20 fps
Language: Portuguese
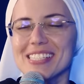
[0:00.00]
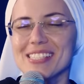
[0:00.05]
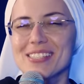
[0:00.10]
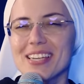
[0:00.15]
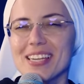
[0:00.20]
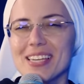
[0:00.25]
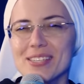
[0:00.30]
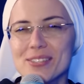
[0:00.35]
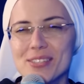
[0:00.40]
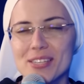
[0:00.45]

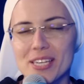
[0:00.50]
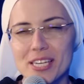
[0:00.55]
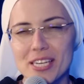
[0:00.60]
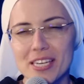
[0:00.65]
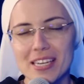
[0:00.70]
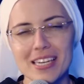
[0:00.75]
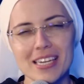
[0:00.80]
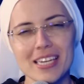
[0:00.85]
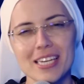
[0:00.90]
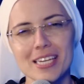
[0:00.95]
Gente,
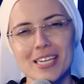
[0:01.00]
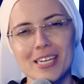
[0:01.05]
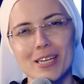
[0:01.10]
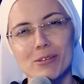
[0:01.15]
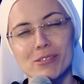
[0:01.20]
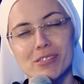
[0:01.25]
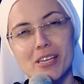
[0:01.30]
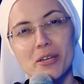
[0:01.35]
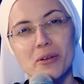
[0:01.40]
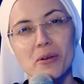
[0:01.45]
e
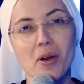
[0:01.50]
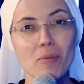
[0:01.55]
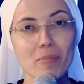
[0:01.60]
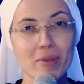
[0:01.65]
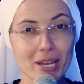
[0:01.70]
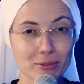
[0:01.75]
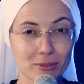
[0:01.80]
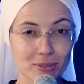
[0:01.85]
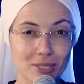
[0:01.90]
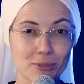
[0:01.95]
eu sei que o
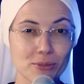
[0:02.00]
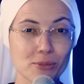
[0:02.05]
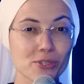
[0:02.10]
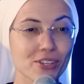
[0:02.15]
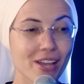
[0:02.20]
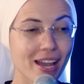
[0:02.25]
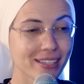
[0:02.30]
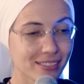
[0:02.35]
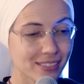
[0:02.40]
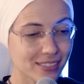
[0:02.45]
Roberto Tano
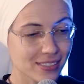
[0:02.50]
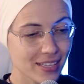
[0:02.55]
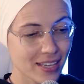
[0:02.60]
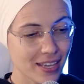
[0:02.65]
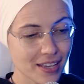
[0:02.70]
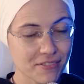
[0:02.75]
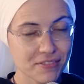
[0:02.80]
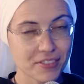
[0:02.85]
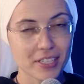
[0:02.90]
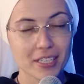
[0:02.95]
já
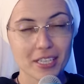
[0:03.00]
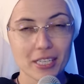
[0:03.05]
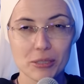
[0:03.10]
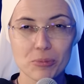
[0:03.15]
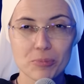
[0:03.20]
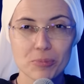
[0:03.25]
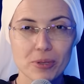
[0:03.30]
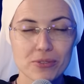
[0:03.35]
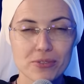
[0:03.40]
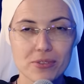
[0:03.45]
esteve aqui
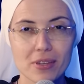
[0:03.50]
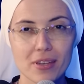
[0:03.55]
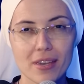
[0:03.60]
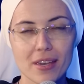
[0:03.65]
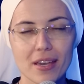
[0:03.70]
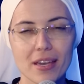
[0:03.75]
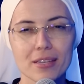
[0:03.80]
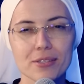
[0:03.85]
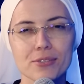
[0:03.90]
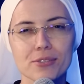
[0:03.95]
no
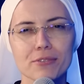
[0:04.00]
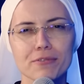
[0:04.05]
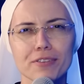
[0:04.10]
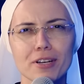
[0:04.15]
podcast,